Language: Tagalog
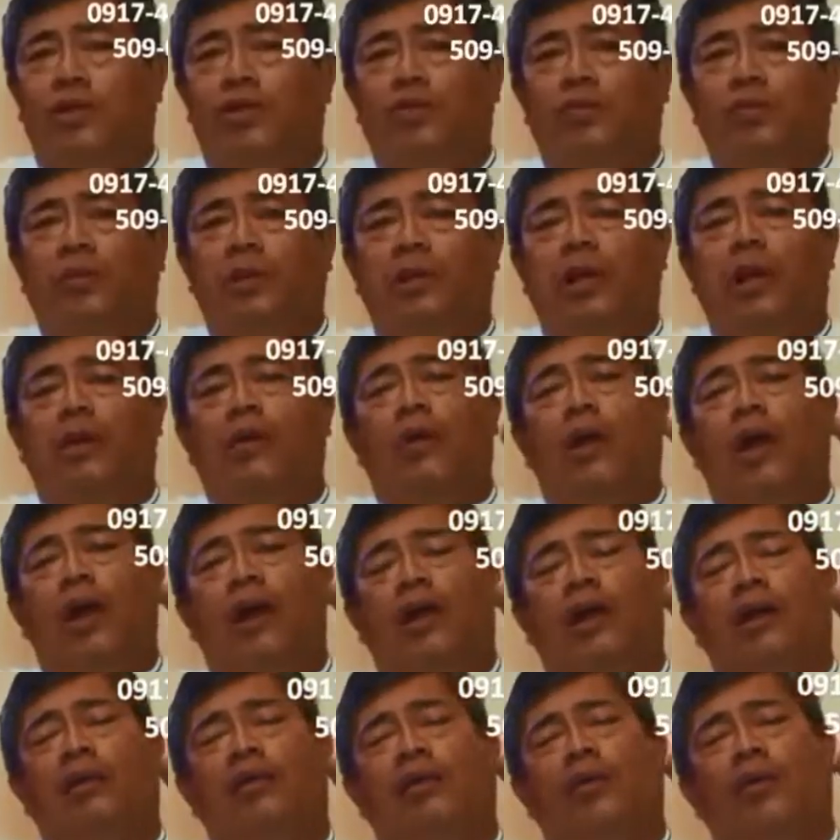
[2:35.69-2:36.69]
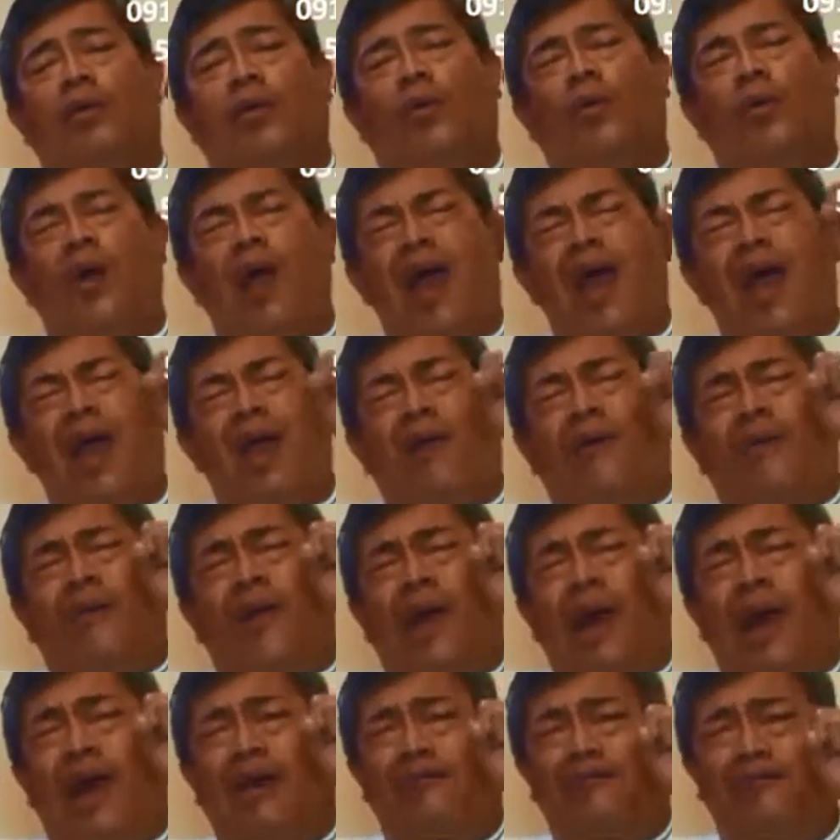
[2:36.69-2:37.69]
sumigaw kaagad ako, Wow!
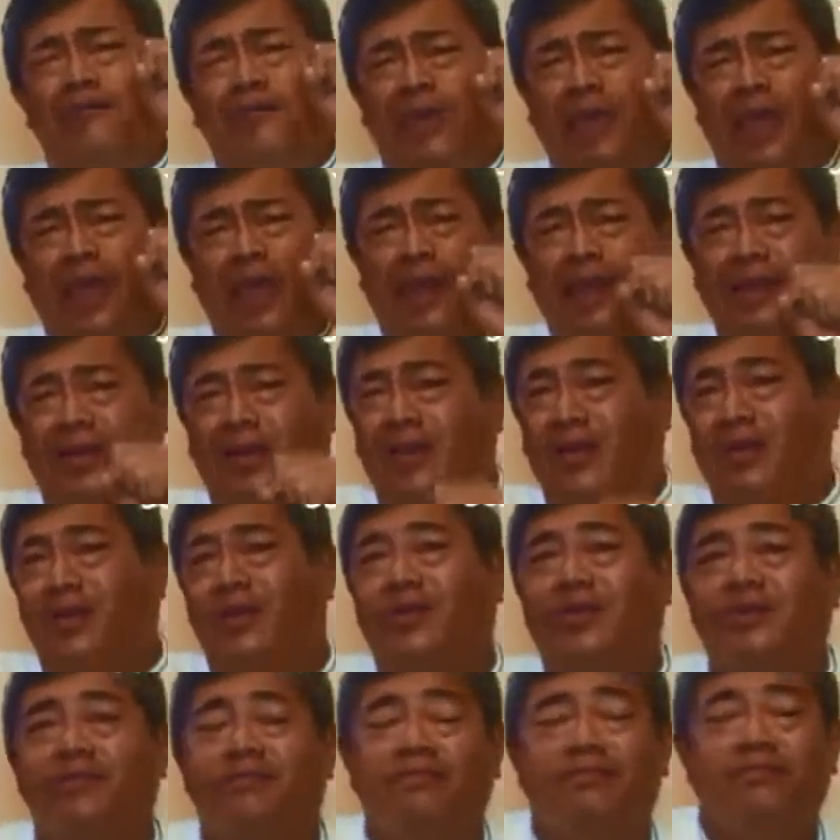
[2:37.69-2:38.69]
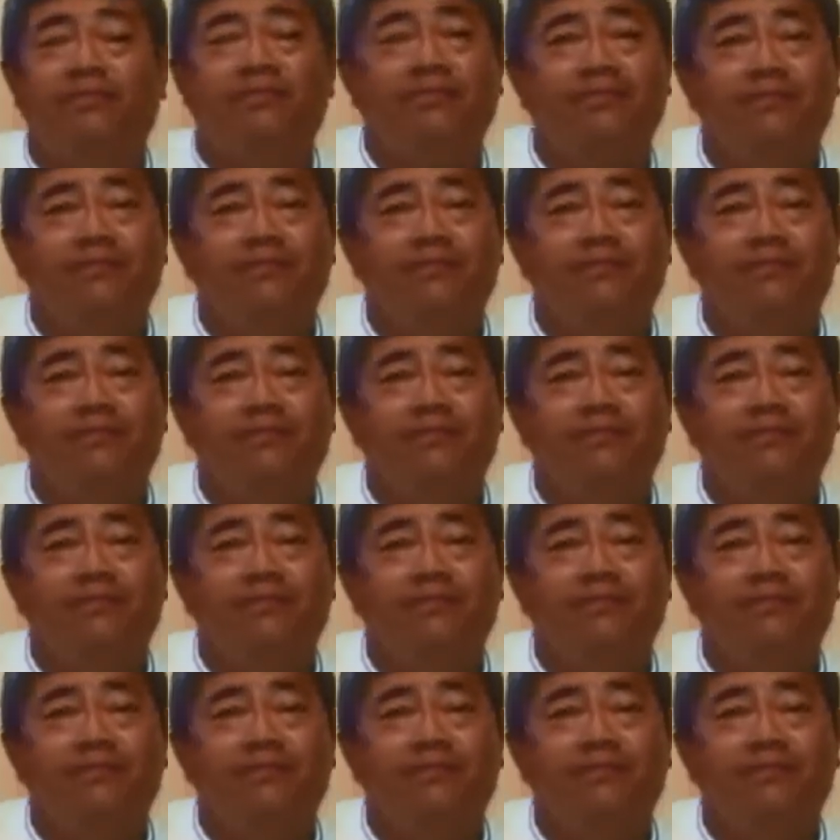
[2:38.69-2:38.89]
I feel good!